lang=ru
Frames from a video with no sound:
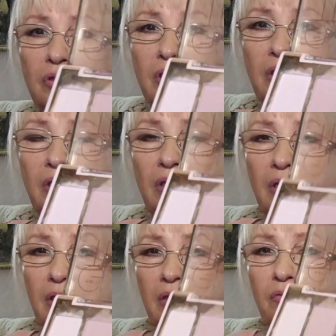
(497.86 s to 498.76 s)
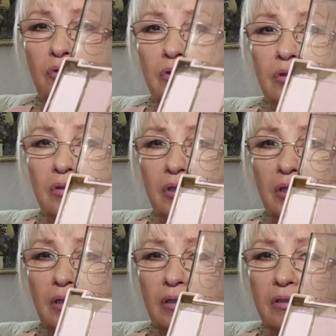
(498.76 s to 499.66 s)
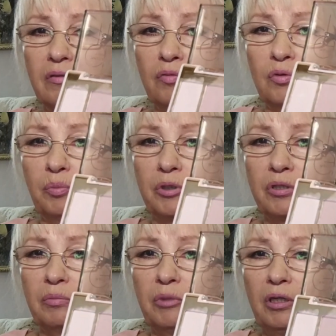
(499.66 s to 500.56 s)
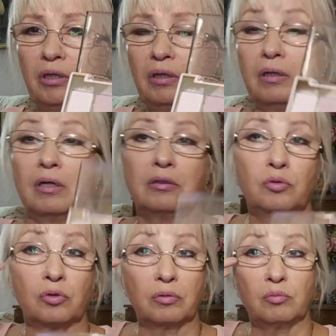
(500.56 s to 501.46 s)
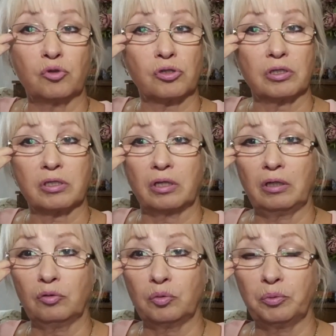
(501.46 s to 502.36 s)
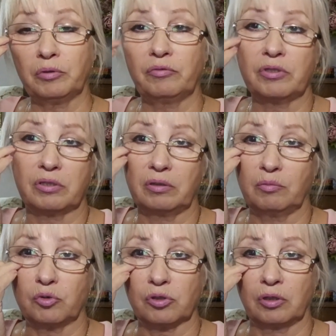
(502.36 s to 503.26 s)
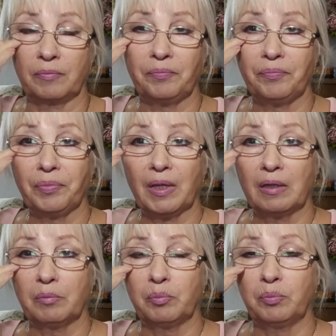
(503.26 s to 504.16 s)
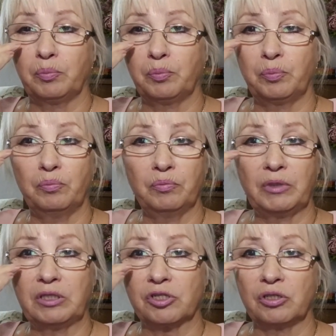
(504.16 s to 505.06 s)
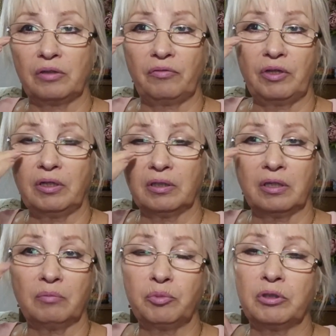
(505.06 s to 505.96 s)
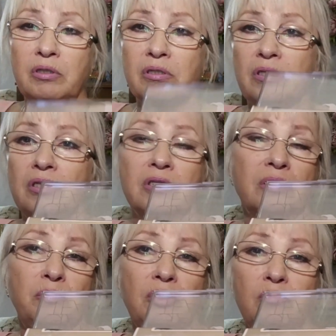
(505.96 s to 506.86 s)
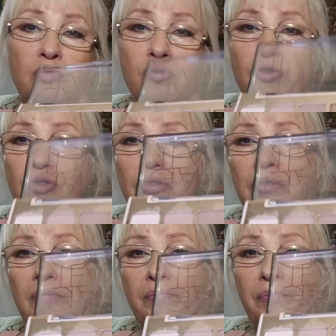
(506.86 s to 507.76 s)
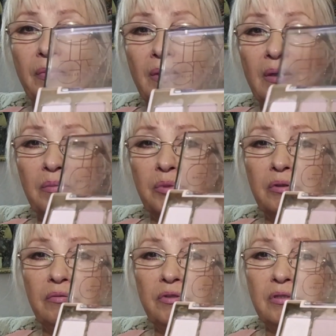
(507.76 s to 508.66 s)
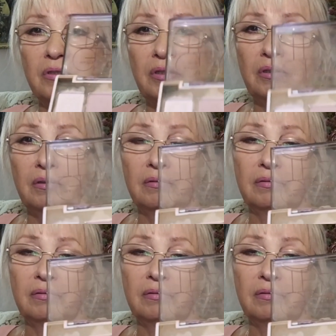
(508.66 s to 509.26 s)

такие они вот так, эти вот потемнее, которые можно стрелку подвести, можно нижние века там под ресницами немножечко подвести.